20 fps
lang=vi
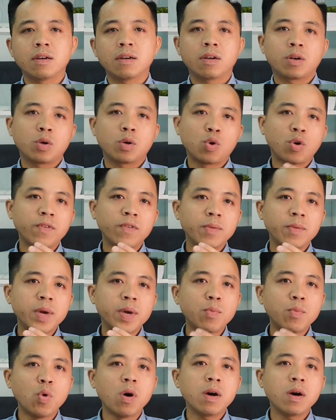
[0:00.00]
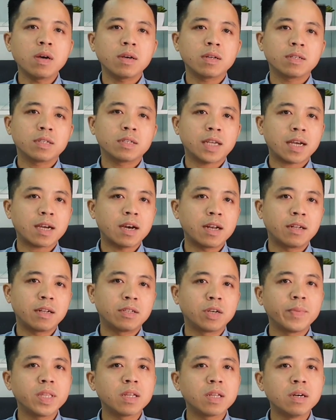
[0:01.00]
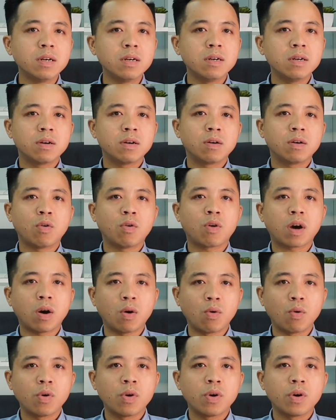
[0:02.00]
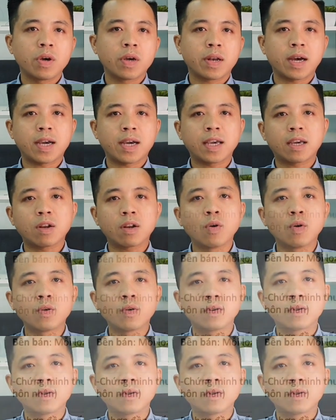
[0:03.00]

Đối với bên mua sẽ cần chứng minh thư, hộ khẩu, đăng ký kết hôn.